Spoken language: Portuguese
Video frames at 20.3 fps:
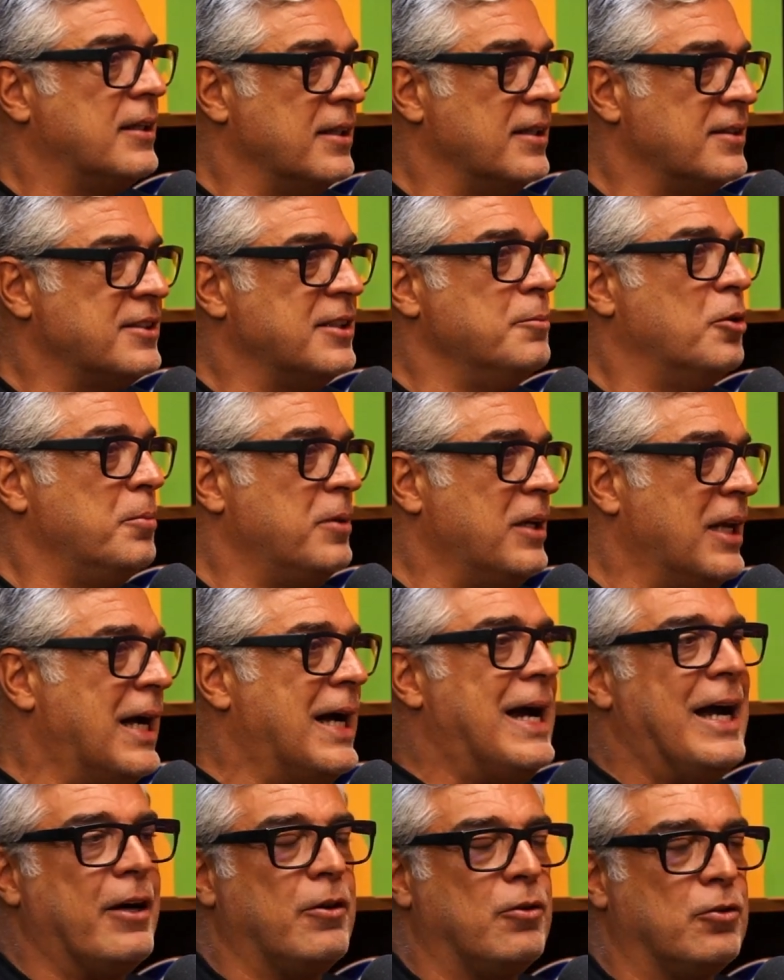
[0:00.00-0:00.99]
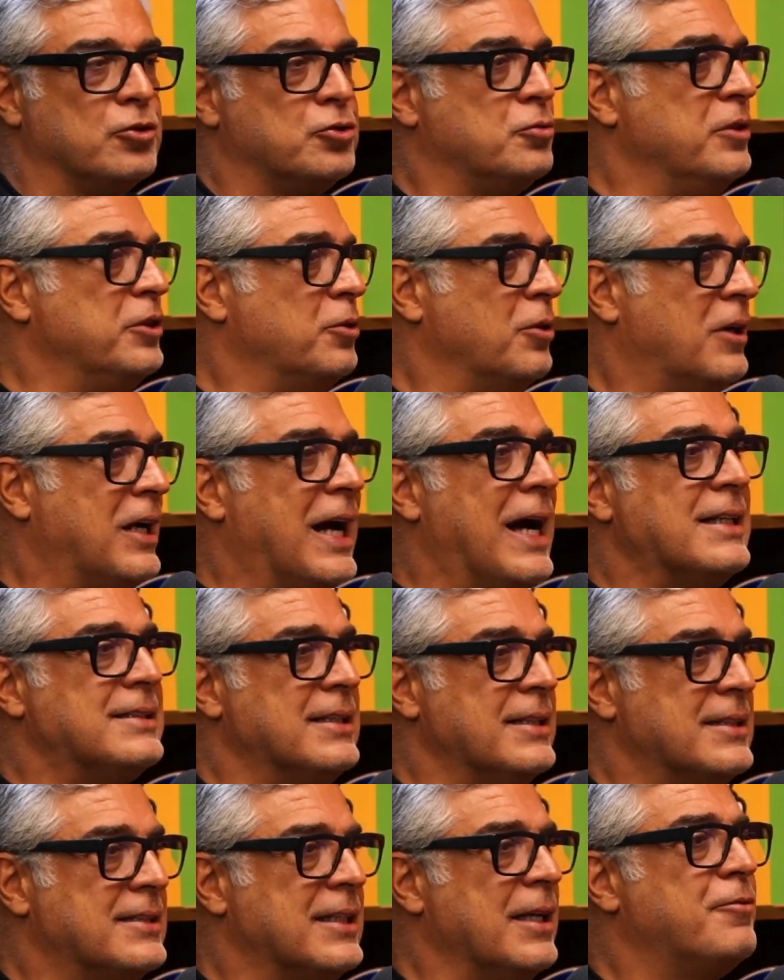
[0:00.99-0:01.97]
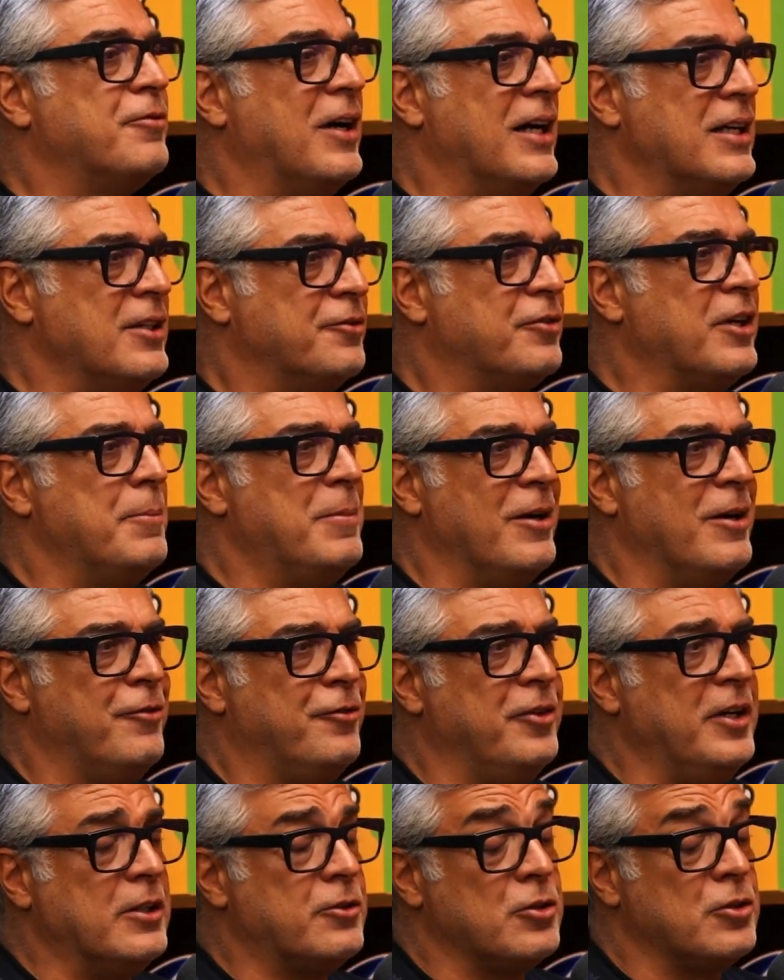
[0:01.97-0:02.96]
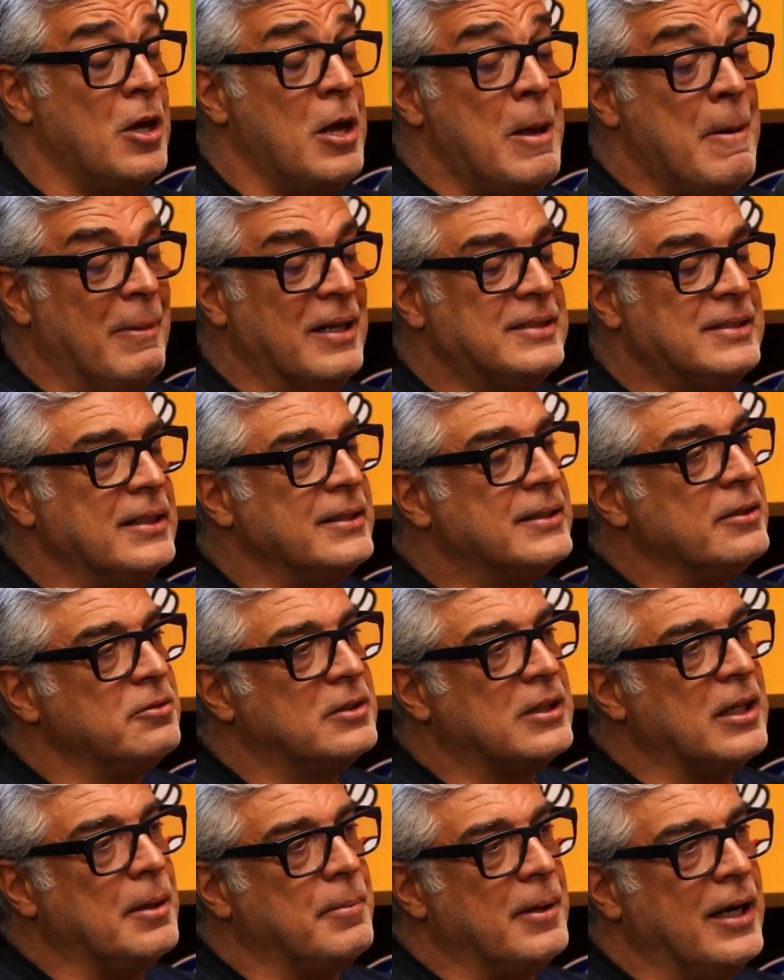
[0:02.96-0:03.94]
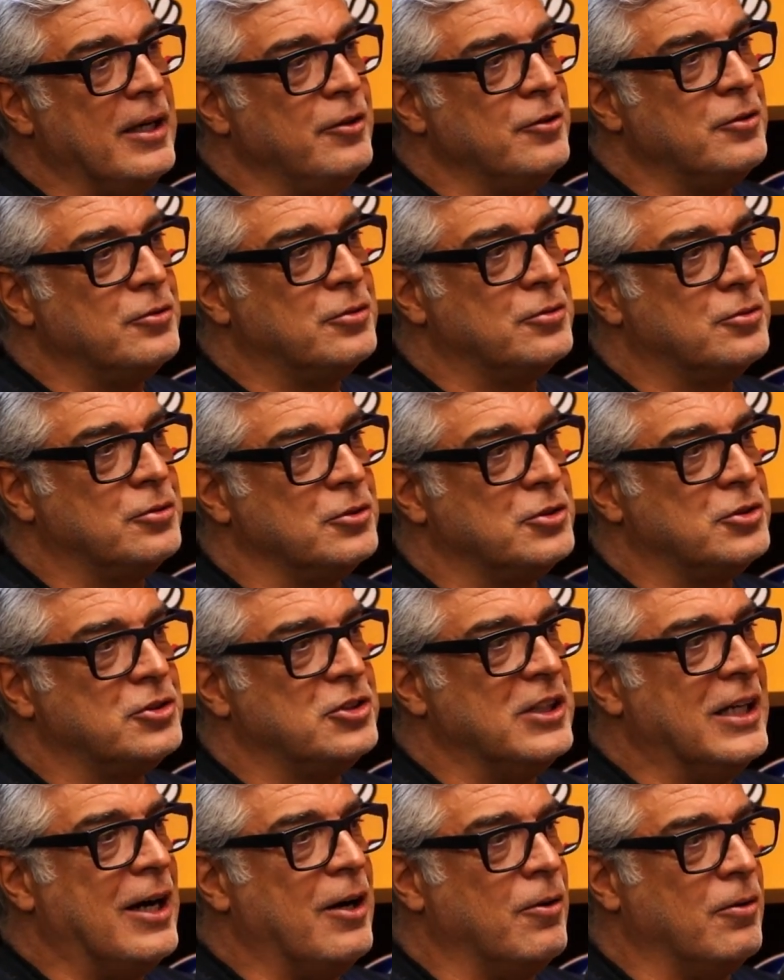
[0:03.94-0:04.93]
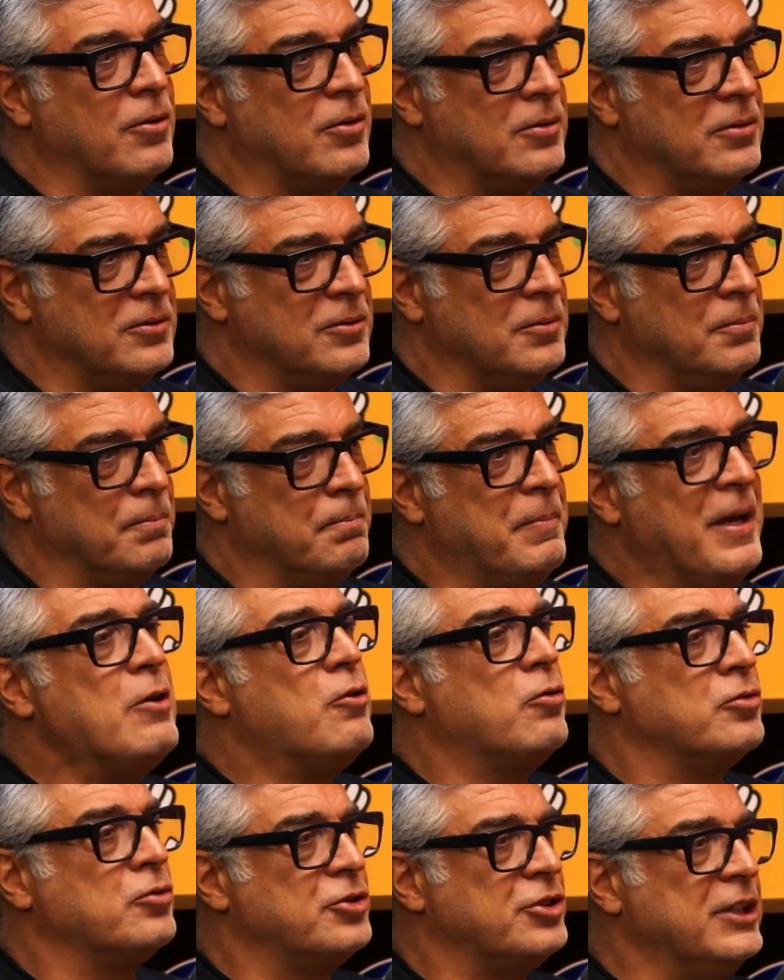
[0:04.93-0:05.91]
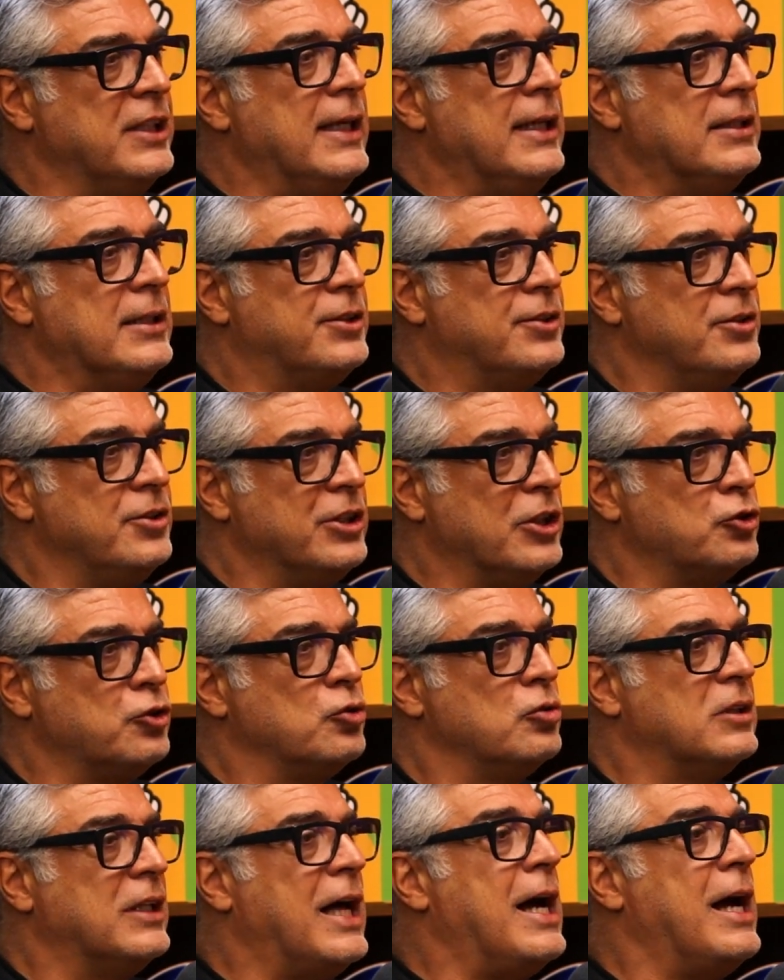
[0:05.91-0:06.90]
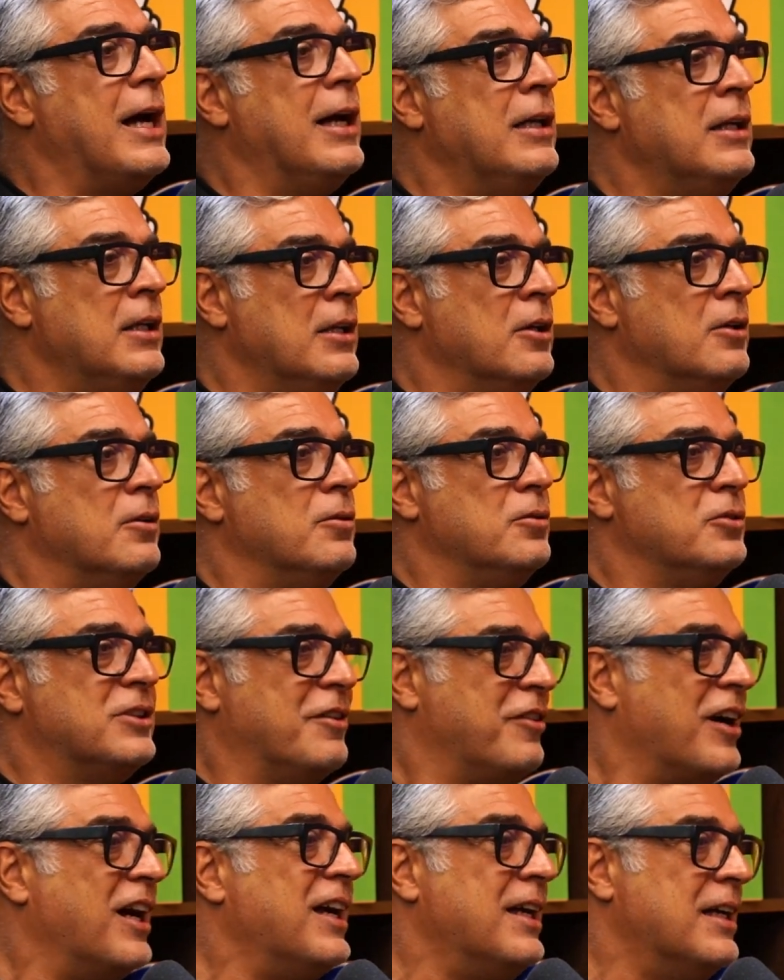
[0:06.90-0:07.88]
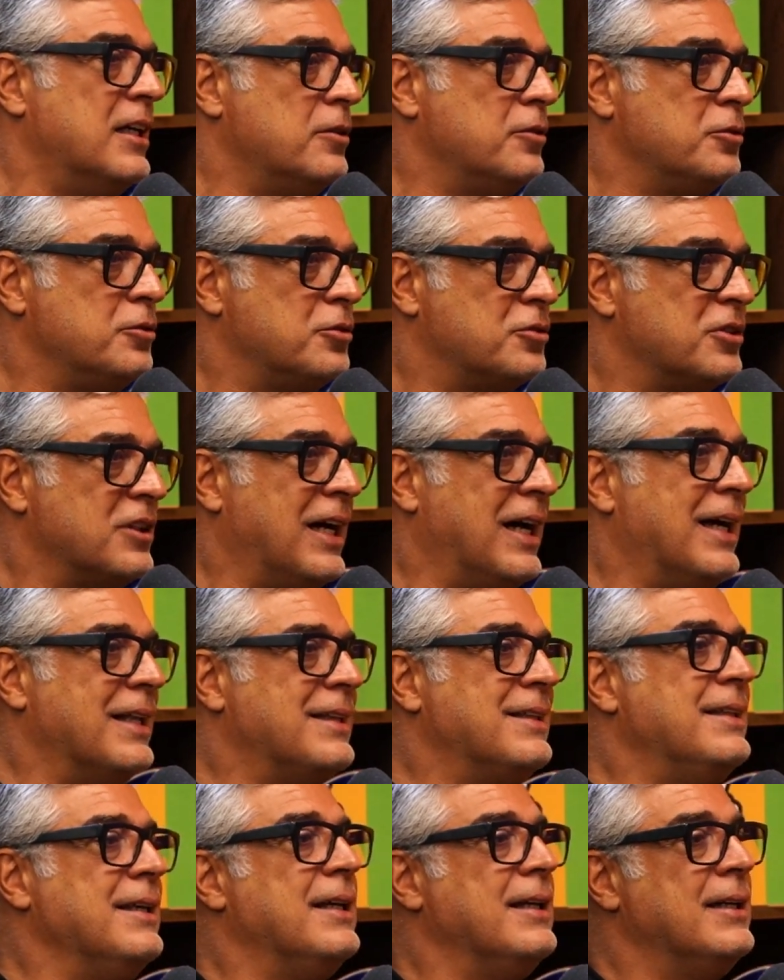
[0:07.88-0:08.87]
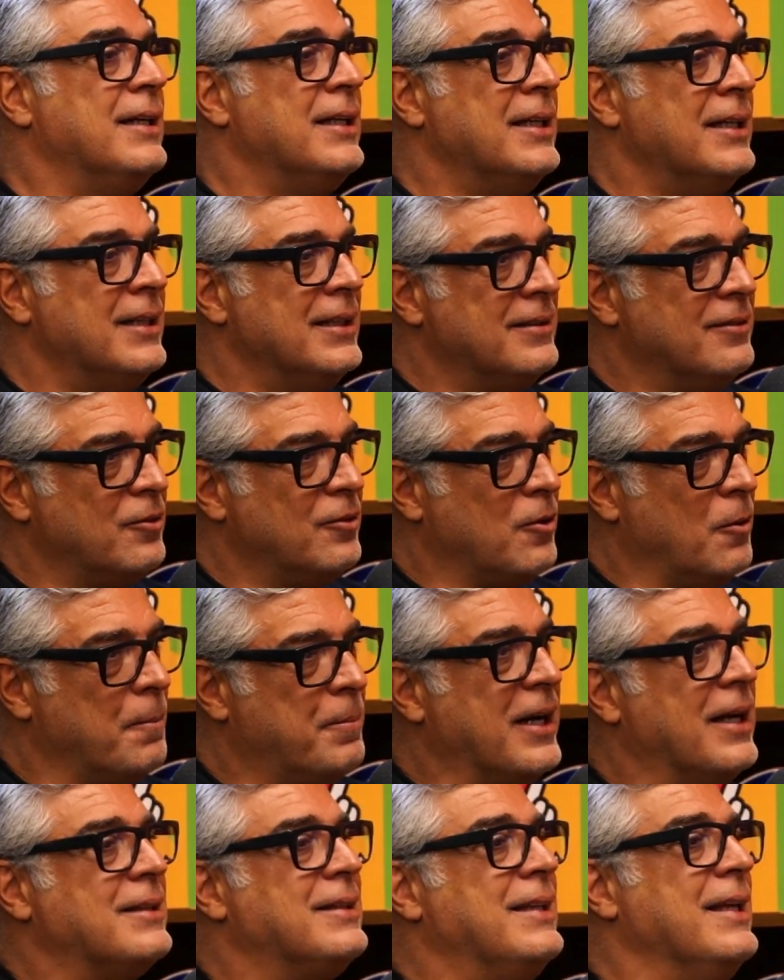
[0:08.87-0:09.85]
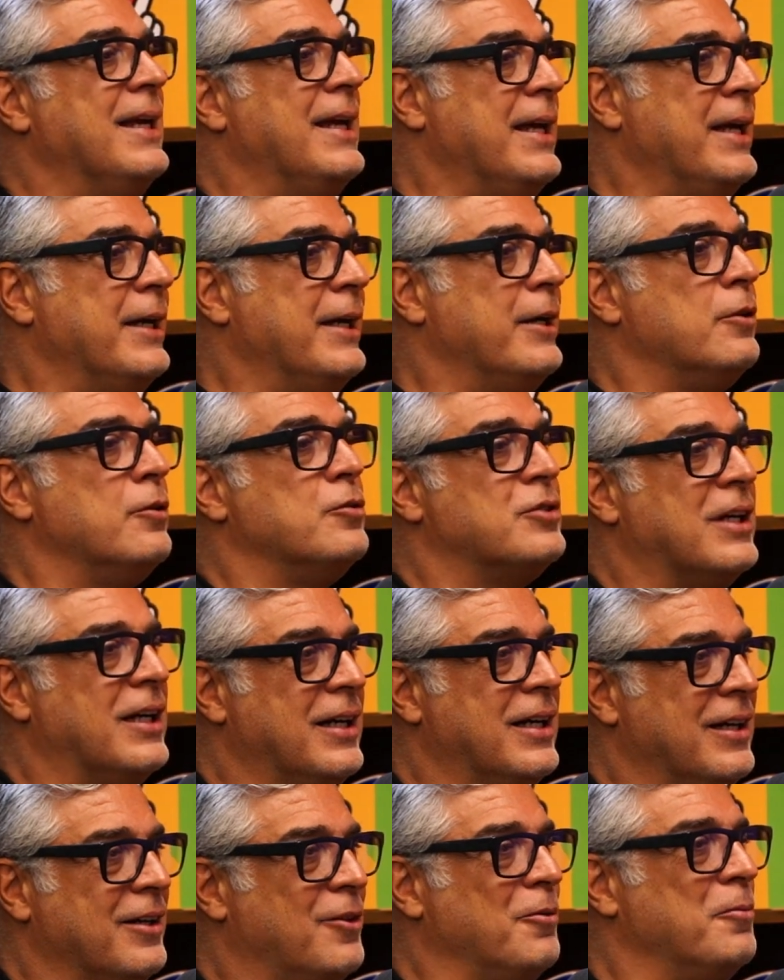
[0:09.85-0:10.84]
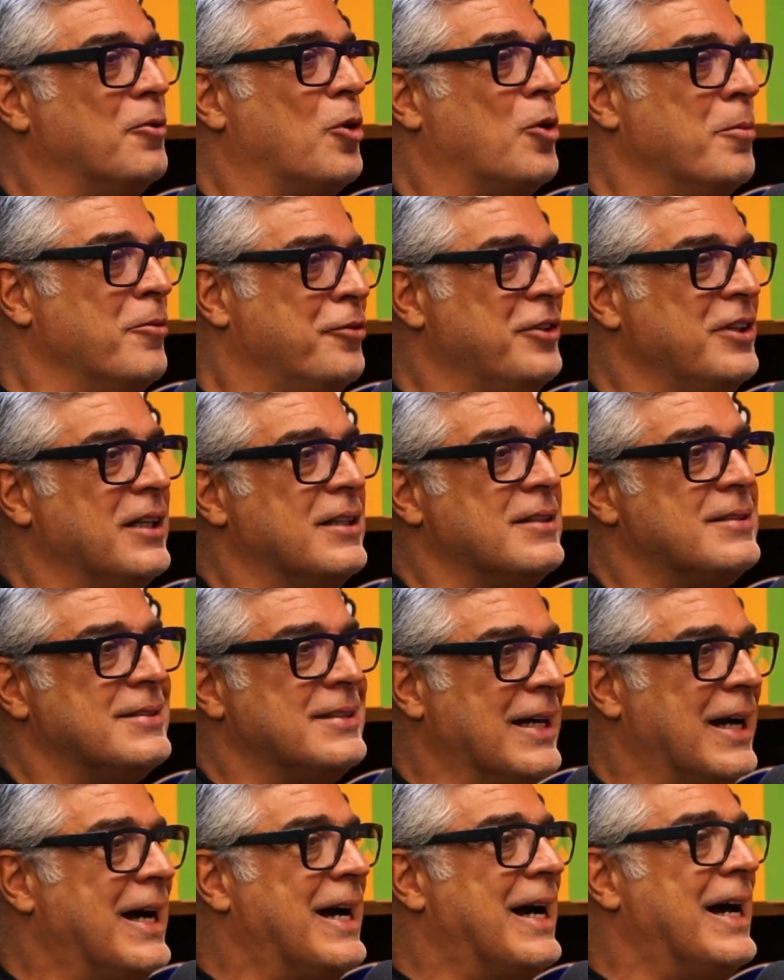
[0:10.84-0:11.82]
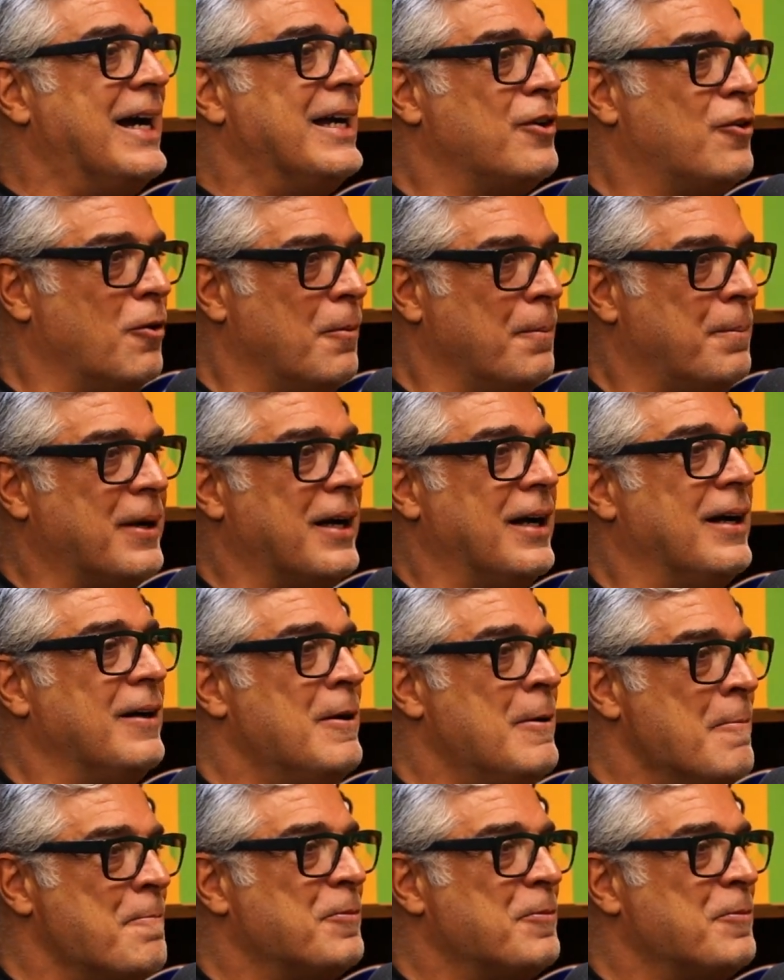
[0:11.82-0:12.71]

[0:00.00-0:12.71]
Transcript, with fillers: que é imobiliário, construindo casa, etc. Faz bem, faz, feito, bem né? feito, mas ele tem um trabalho social bem consciente de ajudar os havaianos ah, a ter comprar terrenos, a como Pô. financiar e comprar.